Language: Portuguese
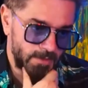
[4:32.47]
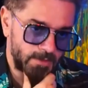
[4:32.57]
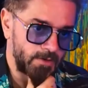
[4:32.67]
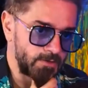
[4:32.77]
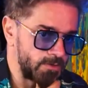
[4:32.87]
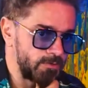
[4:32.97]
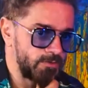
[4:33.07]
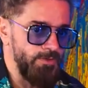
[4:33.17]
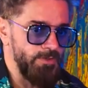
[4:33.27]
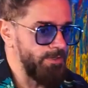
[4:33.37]
Então, então, acho que eu não
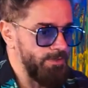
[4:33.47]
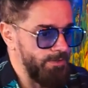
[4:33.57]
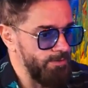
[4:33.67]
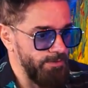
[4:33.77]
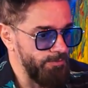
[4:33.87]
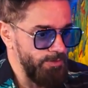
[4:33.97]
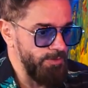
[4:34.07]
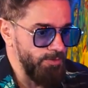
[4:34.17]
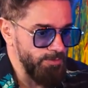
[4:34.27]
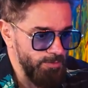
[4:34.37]
fui. Não, não? não fui
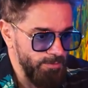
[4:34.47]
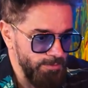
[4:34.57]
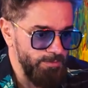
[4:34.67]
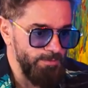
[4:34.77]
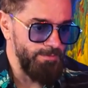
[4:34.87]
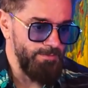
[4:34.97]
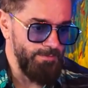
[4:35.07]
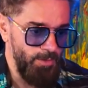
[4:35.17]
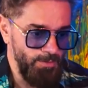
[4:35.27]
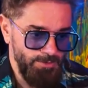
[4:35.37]
em outro
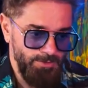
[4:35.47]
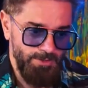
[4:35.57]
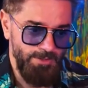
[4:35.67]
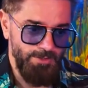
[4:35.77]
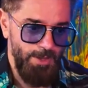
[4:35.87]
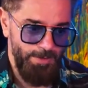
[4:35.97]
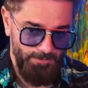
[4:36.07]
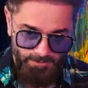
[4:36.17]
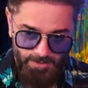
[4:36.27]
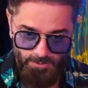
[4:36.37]
monte que dá para
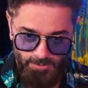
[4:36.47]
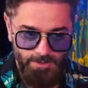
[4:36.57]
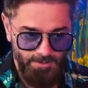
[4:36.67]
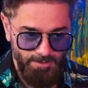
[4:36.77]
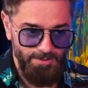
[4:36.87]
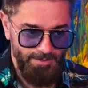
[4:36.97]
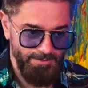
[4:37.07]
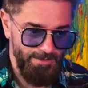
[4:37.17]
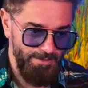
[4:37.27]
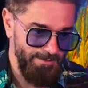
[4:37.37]
ver toda
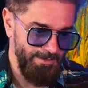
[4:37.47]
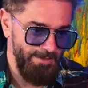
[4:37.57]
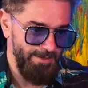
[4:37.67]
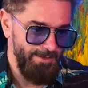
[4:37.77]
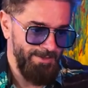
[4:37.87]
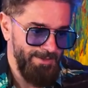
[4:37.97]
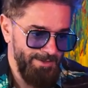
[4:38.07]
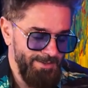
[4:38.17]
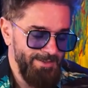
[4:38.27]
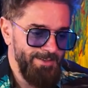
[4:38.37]
essa, essa,
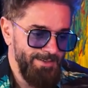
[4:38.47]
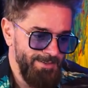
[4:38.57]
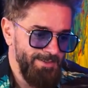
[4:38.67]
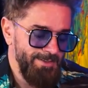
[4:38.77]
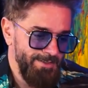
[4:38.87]
Ah, então.